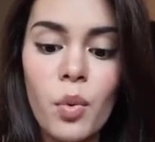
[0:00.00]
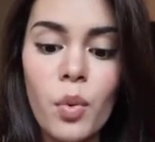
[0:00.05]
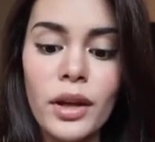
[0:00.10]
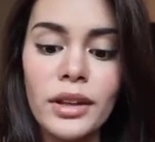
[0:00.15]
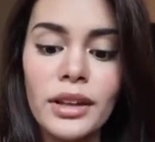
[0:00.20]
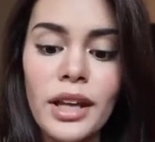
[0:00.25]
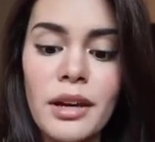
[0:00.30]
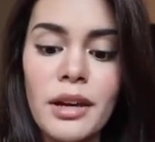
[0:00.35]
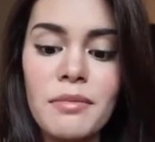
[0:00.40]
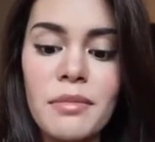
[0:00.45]

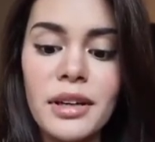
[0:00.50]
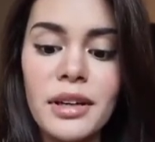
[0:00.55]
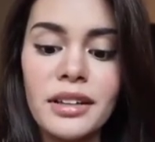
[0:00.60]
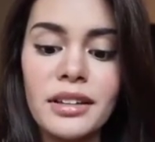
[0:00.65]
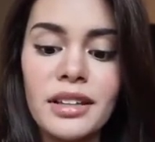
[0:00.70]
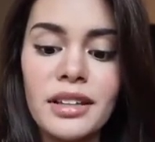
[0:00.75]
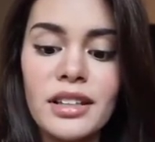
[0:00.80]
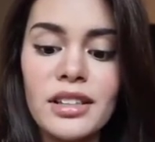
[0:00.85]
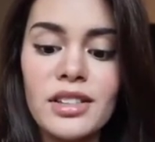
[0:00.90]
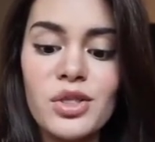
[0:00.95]
What I
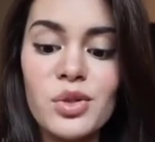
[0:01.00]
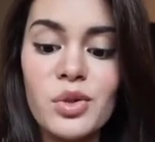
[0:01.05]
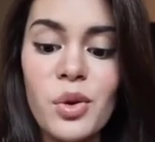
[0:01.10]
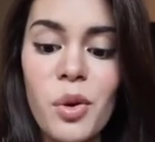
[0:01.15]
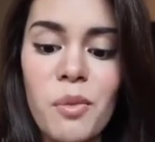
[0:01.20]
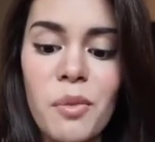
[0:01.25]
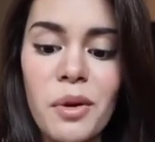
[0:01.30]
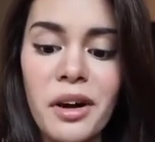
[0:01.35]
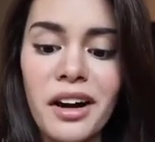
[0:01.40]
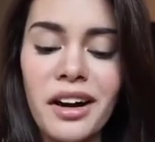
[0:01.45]
meant is
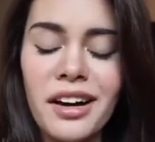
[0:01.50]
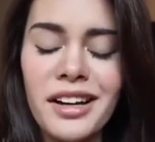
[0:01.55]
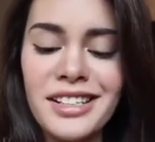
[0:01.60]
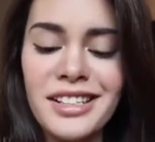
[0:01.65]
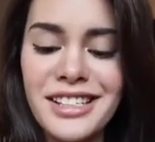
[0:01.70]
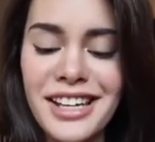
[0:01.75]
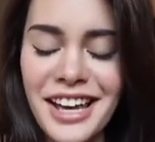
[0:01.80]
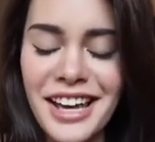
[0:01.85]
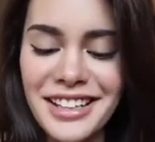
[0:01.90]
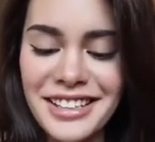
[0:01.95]
sobrang
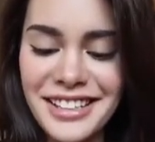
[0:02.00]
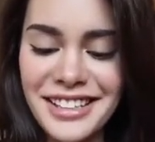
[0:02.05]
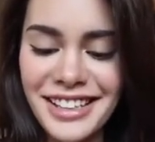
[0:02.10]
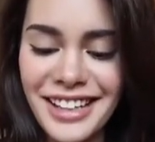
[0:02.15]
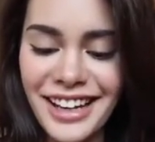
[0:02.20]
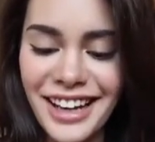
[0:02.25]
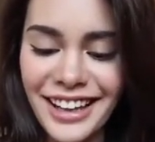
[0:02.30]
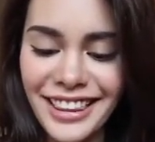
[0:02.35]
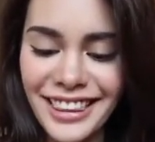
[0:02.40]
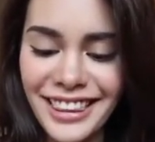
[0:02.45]
ka-sexy